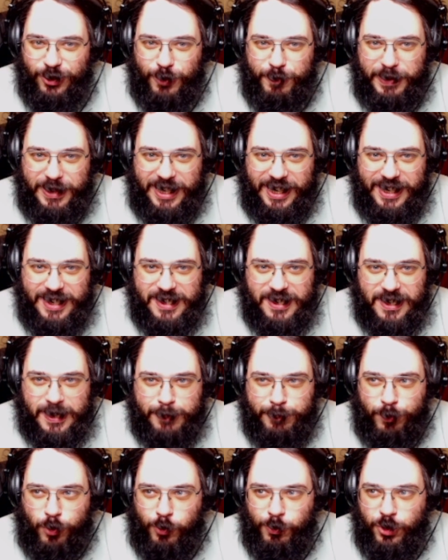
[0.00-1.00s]
Оно
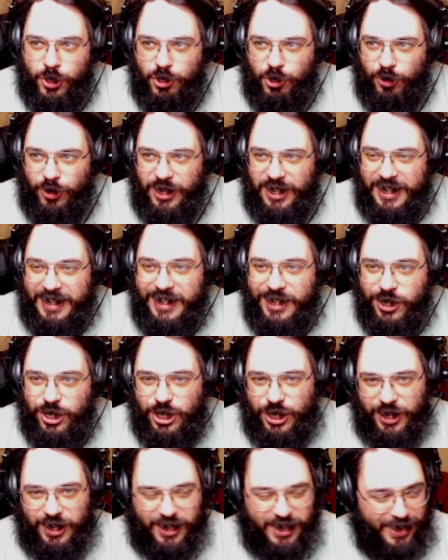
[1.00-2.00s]
пытается с помощью
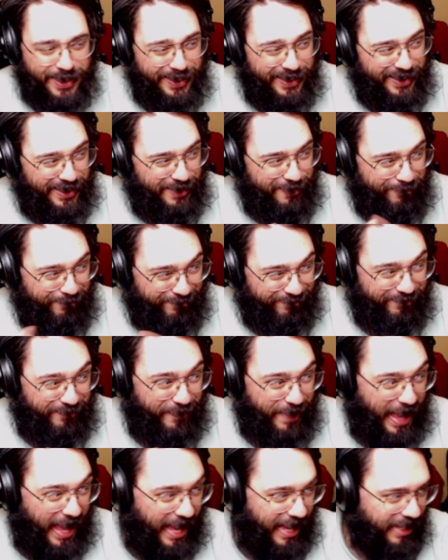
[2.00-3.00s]
яички как-то...
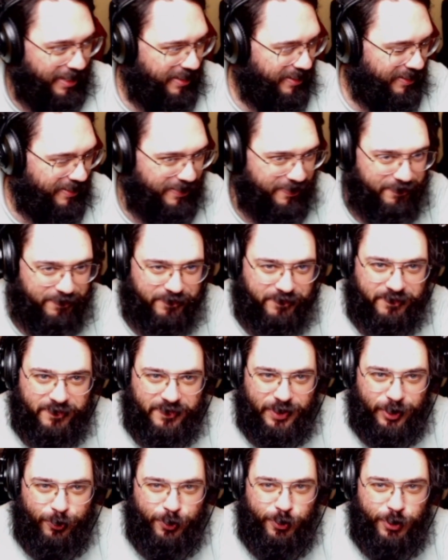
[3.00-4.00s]
Э,
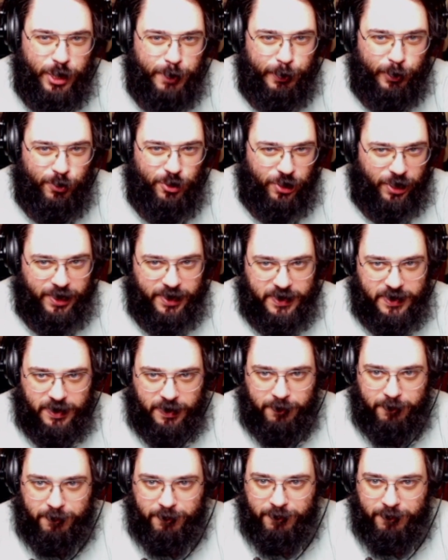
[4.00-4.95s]
у него не получается.